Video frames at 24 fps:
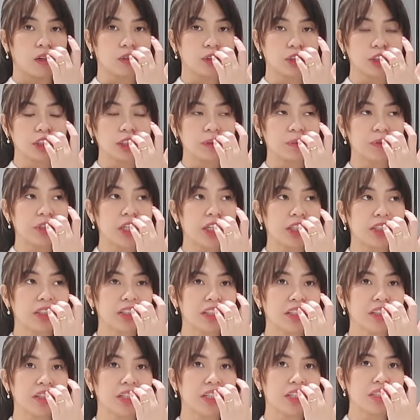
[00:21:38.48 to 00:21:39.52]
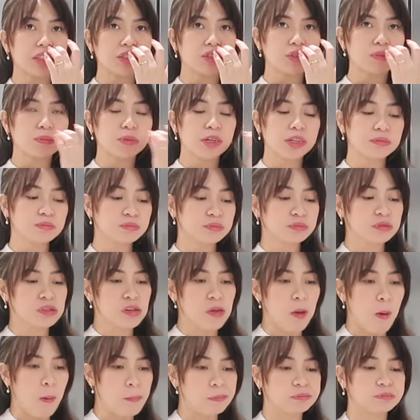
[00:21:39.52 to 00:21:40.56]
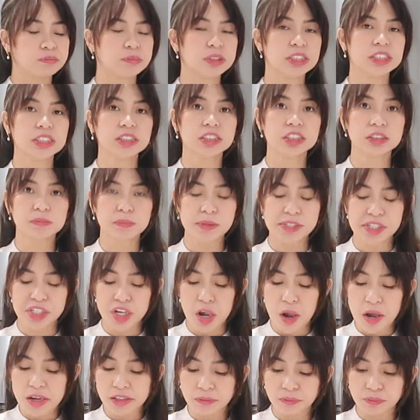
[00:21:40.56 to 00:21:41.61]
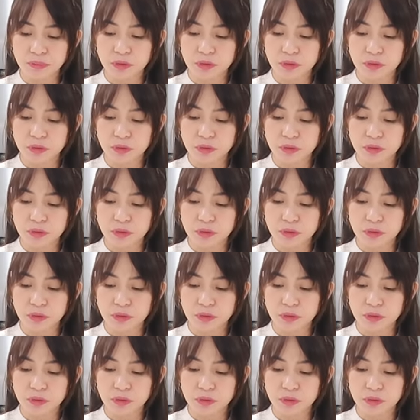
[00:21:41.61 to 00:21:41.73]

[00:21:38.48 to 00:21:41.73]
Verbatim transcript: Ang sarap niya kanina. Sobrang Mag-init pa siya.